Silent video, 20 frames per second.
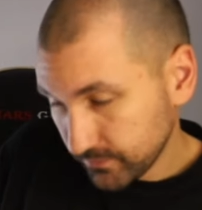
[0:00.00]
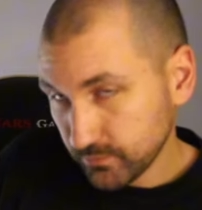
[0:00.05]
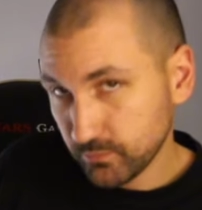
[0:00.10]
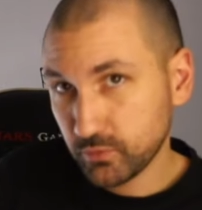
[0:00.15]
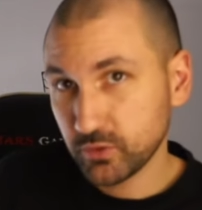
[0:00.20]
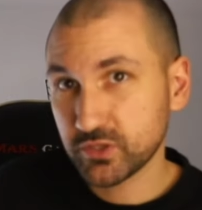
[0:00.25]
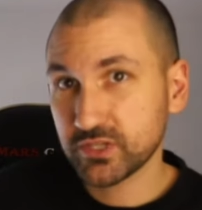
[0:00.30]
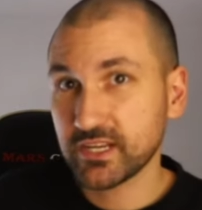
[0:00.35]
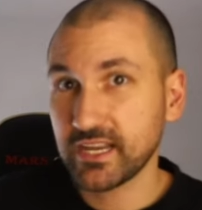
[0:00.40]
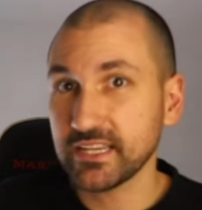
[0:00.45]

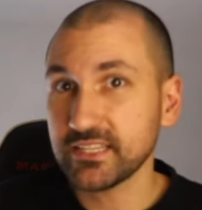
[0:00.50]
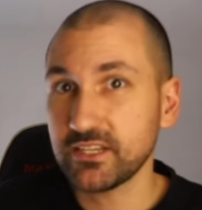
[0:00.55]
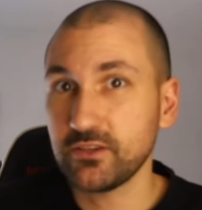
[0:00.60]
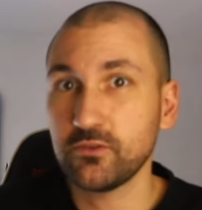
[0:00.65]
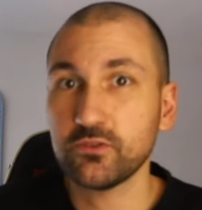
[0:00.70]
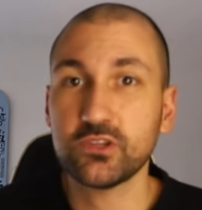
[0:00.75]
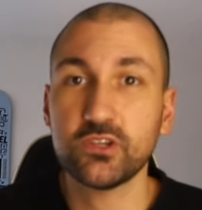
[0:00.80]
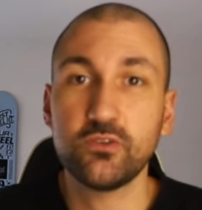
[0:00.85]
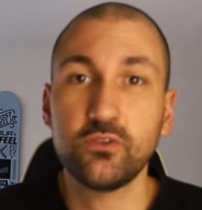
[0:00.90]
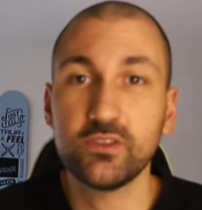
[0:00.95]
pues casi
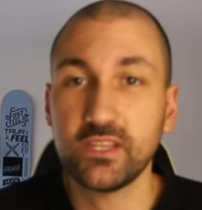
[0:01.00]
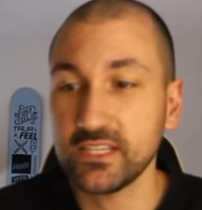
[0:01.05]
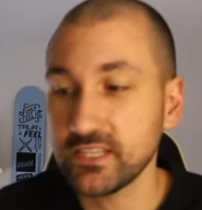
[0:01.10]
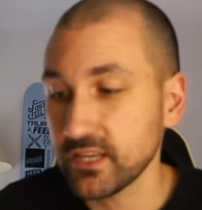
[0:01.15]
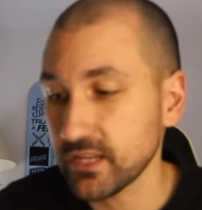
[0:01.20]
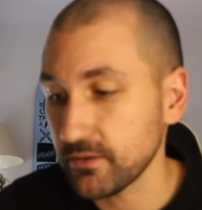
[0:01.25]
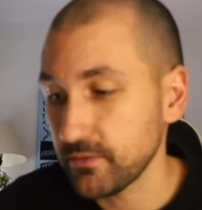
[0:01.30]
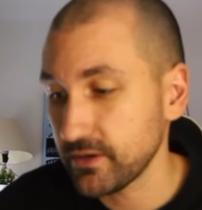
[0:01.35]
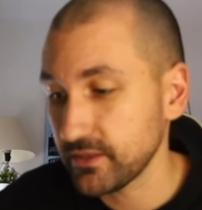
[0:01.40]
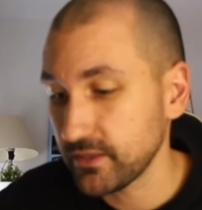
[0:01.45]
no se nota ese
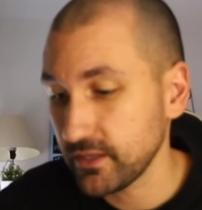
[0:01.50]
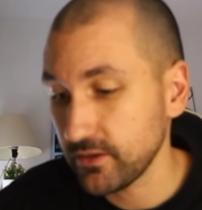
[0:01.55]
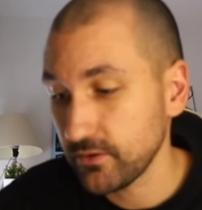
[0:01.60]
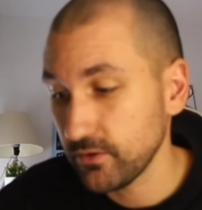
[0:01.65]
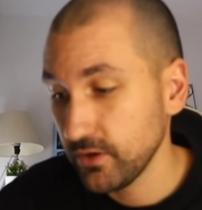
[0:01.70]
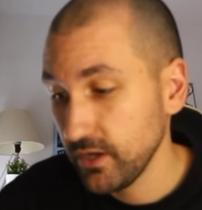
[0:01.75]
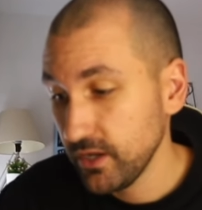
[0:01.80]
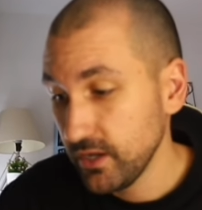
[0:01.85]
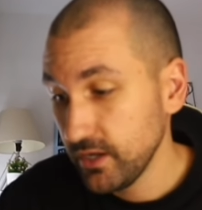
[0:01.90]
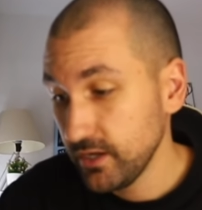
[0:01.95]
reverteo.
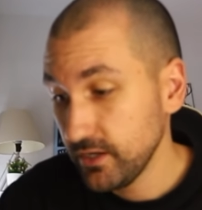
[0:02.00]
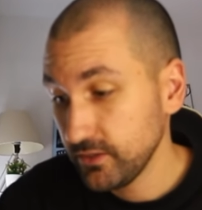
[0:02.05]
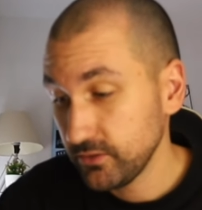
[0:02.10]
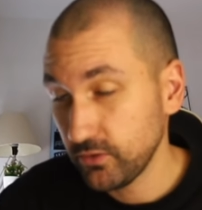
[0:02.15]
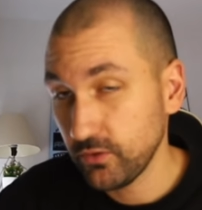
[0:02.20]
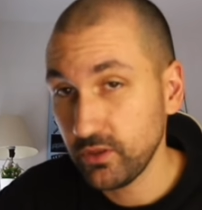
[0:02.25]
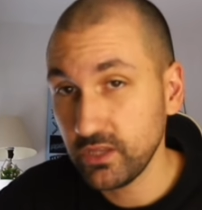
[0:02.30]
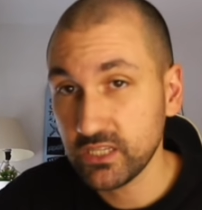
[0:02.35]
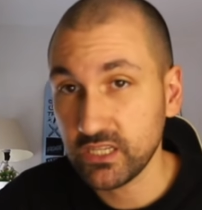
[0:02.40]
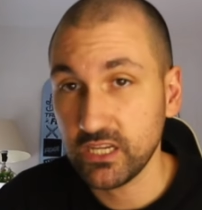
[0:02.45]

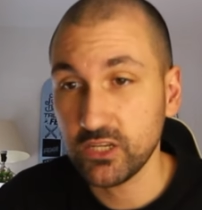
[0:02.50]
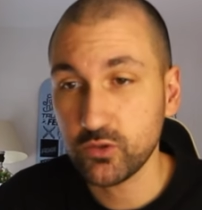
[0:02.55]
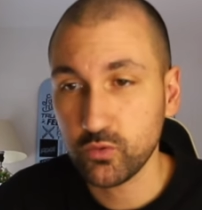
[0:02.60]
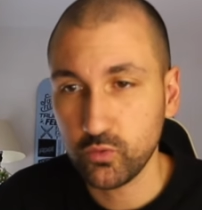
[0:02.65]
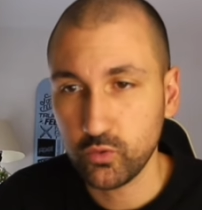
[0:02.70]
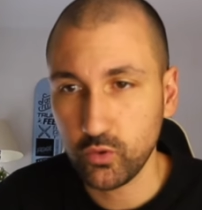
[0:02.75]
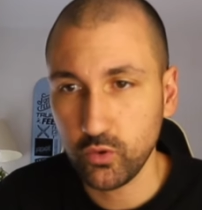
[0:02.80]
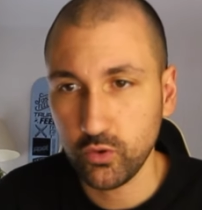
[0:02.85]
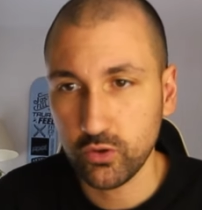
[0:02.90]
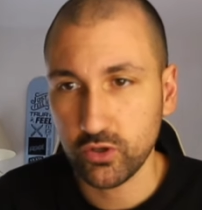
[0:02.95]
Entonces es
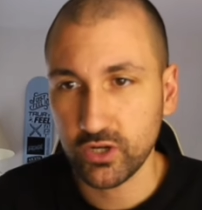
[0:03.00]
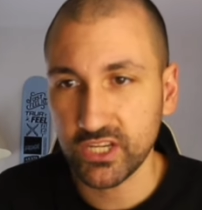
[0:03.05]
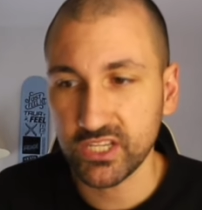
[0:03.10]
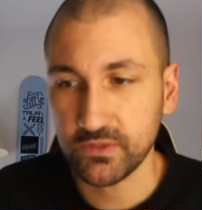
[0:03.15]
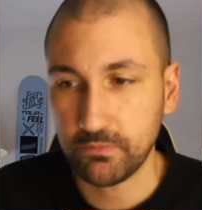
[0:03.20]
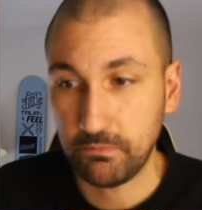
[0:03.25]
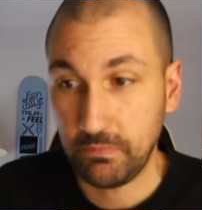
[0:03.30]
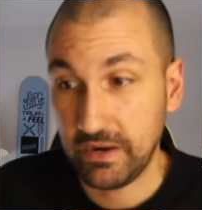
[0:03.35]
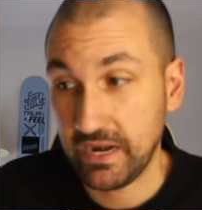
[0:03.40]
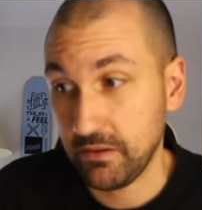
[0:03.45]
un truco que es
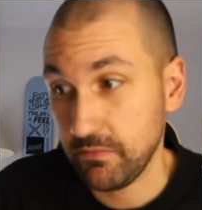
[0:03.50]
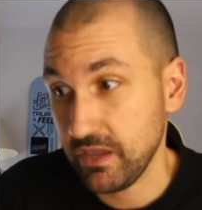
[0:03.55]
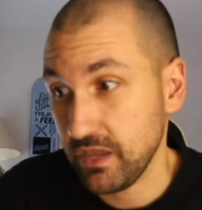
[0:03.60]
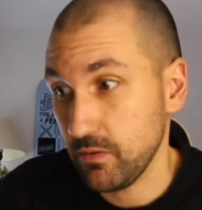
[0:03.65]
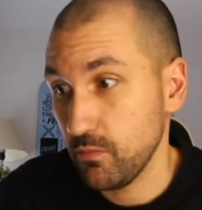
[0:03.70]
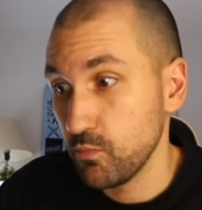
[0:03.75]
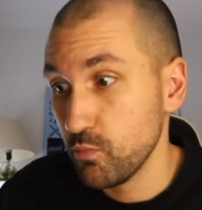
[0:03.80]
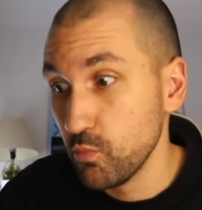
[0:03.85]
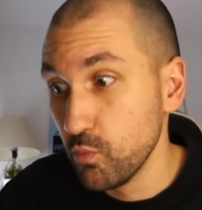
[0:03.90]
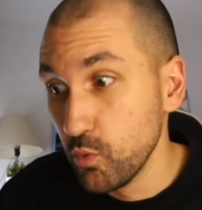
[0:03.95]
para mí
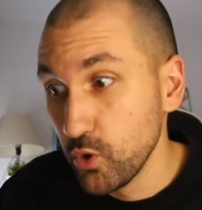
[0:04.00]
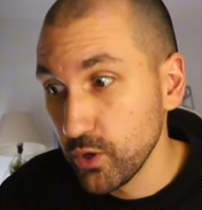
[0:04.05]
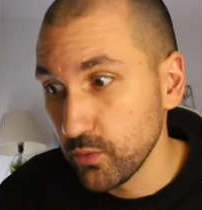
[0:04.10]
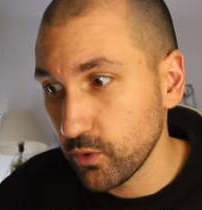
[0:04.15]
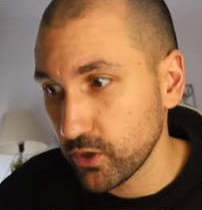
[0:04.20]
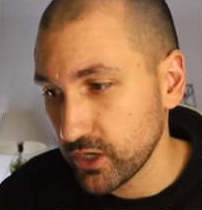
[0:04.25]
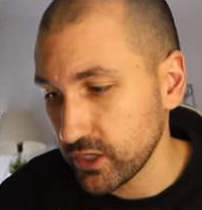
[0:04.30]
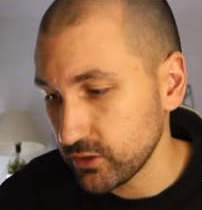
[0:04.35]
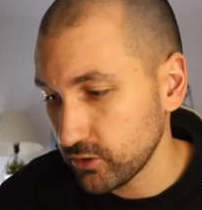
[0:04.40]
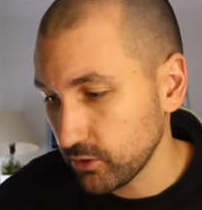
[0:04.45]
muy
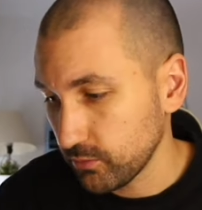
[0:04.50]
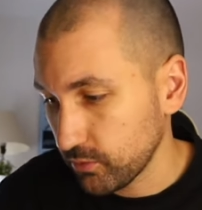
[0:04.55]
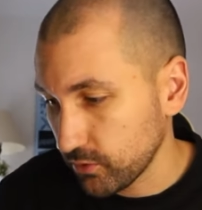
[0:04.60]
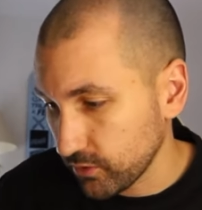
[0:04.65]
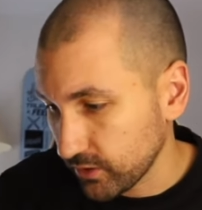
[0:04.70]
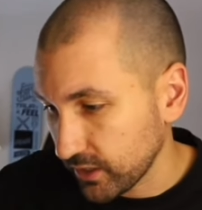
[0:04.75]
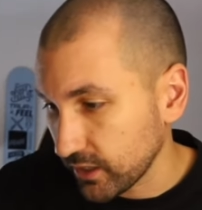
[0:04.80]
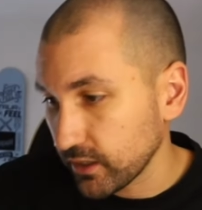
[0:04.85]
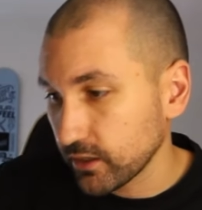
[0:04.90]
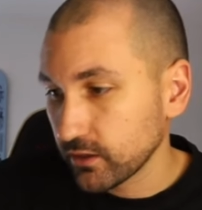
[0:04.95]
bonito
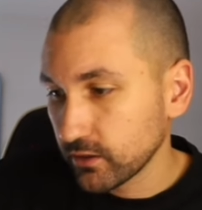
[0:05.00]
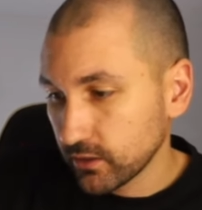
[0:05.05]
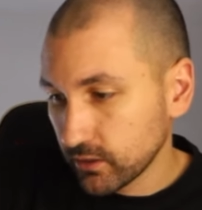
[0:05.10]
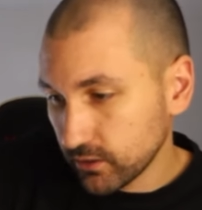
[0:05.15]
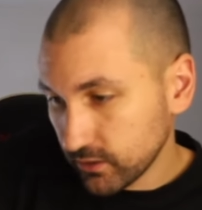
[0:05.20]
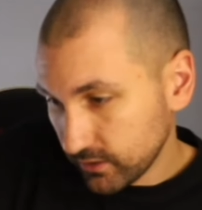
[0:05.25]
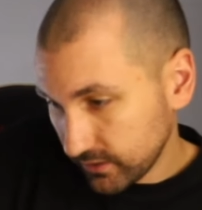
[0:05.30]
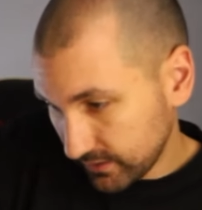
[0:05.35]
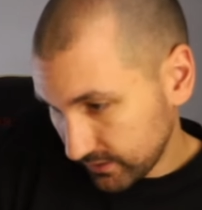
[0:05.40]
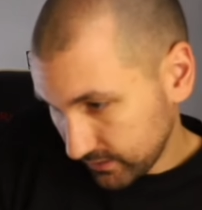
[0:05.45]
porque
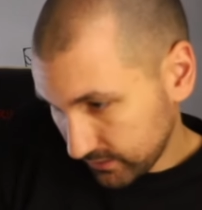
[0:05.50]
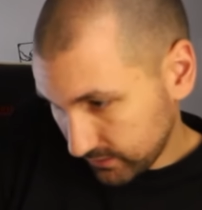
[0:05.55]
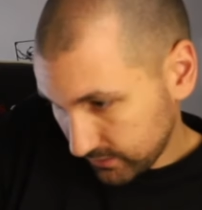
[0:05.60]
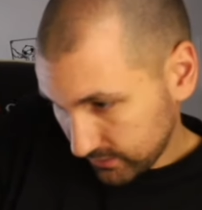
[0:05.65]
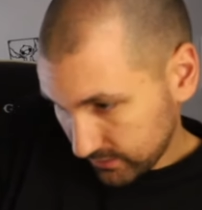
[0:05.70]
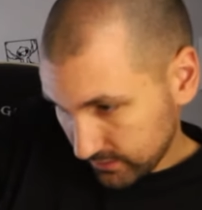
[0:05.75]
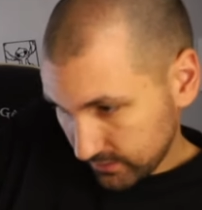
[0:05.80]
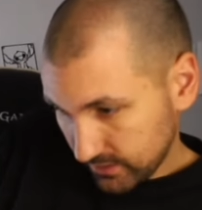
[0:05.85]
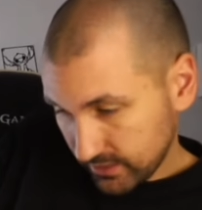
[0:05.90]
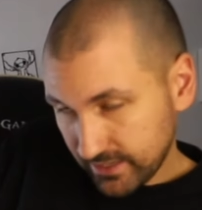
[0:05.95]

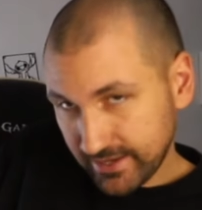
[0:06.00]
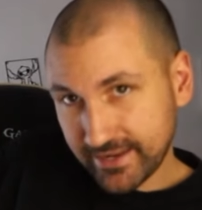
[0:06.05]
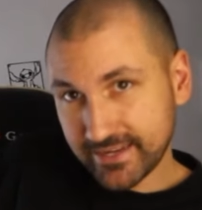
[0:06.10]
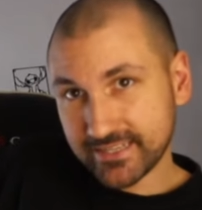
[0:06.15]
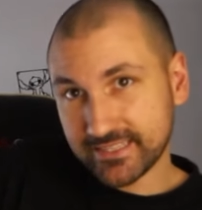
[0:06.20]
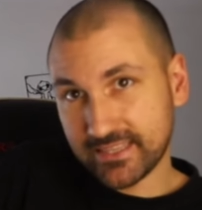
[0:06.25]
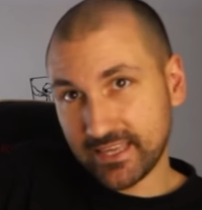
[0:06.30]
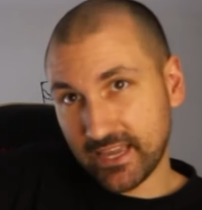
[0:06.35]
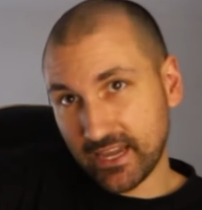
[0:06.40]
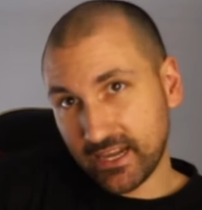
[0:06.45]

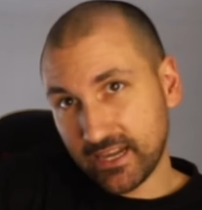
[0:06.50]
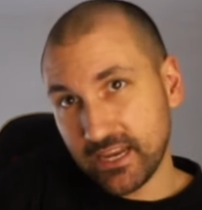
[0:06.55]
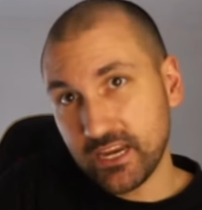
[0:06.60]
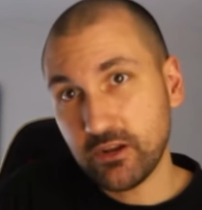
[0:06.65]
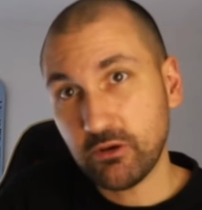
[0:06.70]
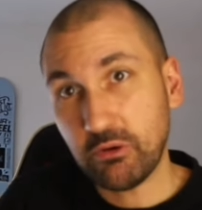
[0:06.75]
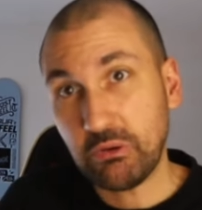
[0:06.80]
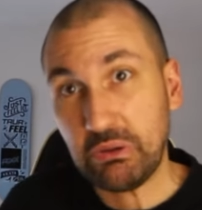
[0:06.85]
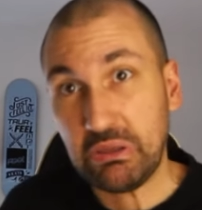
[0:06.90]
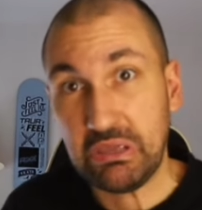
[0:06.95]
es de
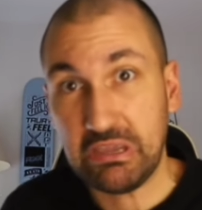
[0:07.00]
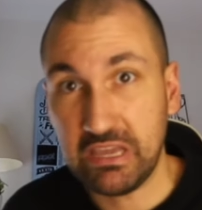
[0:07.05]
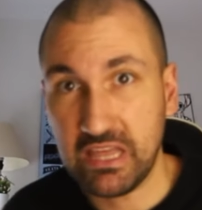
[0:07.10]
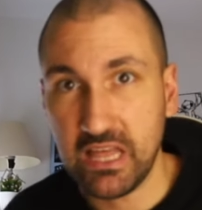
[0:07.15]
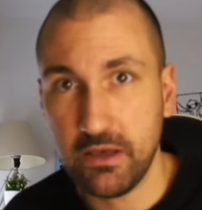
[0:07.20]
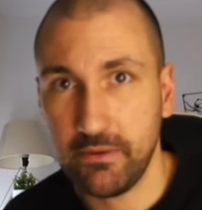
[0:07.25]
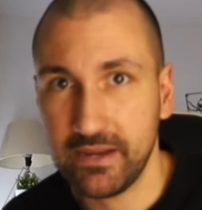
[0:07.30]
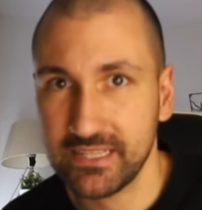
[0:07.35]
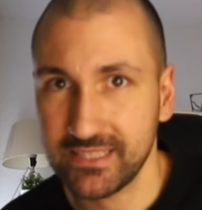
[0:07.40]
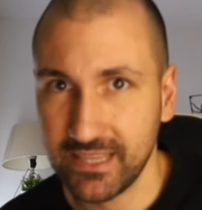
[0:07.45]
giro y
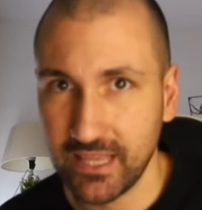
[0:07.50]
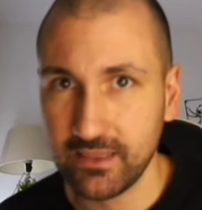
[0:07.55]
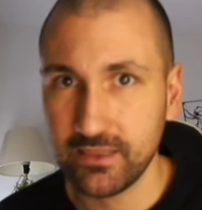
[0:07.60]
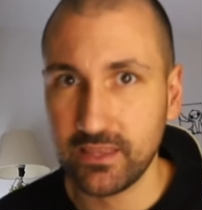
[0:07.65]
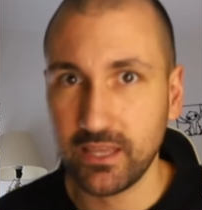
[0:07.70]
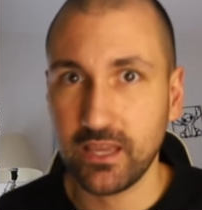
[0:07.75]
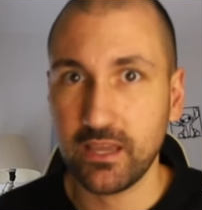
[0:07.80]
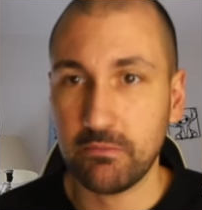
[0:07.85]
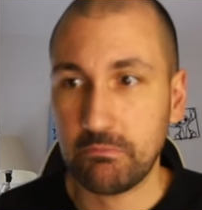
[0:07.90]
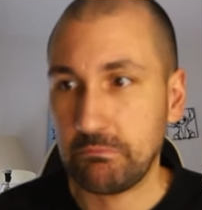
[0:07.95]
queda
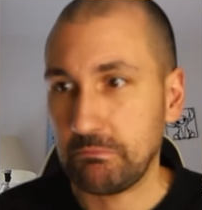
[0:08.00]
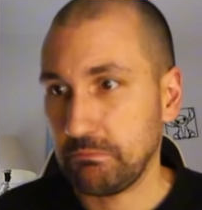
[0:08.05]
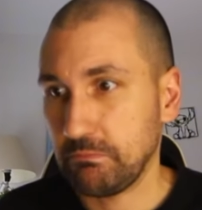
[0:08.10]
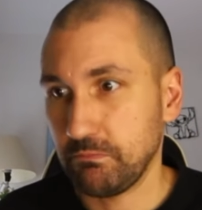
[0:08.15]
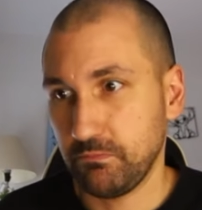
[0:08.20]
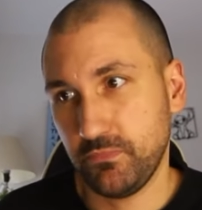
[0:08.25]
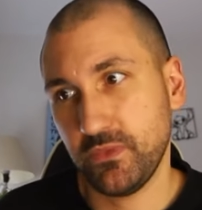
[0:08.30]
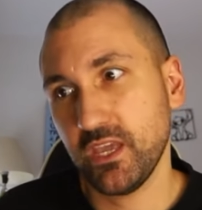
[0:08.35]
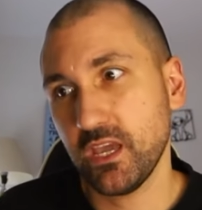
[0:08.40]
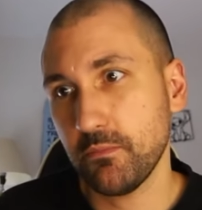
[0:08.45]
bastante
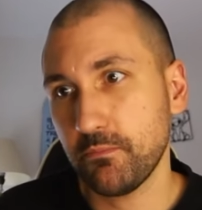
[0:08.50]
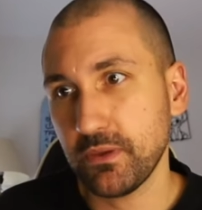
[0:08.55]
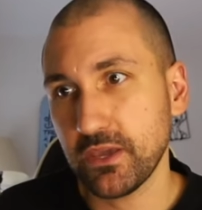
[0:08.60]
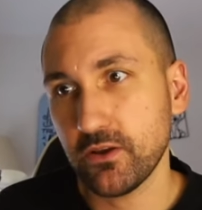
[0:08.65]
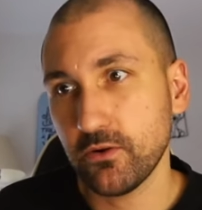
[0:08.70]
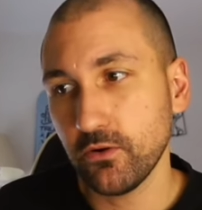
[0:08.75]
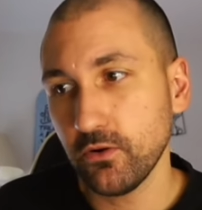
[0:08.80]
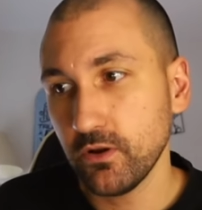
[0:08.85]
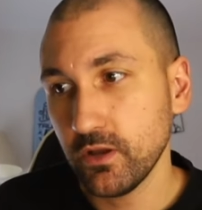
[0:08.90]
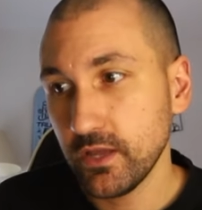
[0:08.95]

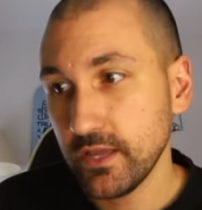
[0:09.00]
épico